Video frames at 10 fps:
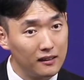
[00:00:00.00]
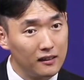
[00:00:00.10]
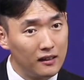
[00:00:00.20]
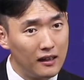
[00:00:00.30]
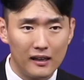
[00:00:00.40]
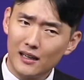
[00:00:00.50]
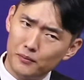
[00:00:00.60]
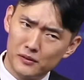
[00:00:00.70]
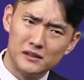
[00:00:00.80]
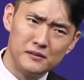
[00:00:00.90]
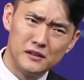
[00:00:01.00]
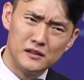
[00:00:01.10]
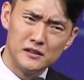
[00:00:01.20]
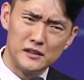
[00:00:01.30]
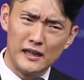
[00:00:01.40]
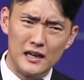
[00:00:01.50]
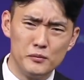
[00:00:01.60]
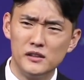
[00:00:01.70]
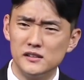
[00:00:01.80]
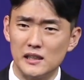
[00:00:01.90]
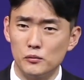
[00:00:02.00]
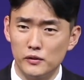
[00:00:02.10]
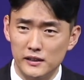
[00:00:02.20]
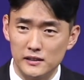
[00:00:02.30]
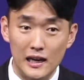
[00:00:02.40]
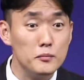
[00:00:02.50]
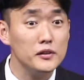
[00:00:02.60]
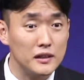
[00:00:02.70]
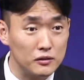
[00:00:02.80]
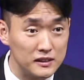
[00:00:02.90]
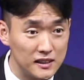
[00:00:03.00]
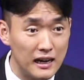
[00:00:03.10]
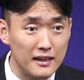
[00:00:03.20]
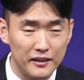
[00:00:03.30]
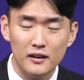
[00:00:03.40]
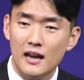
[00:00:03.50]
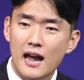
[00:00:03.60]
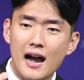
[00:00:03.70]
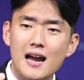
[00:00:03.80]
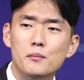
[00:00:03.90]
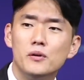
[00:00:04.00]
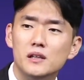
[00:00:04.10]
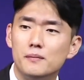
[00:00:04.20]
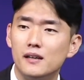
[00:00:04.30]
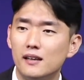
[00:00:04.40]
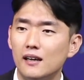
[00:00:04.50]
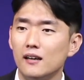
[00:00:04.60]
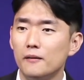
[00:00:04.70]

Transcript: 할아버지인지 할머니인지 잘 모르겠지만 할머니라고 그냥 할게요. 할머님에게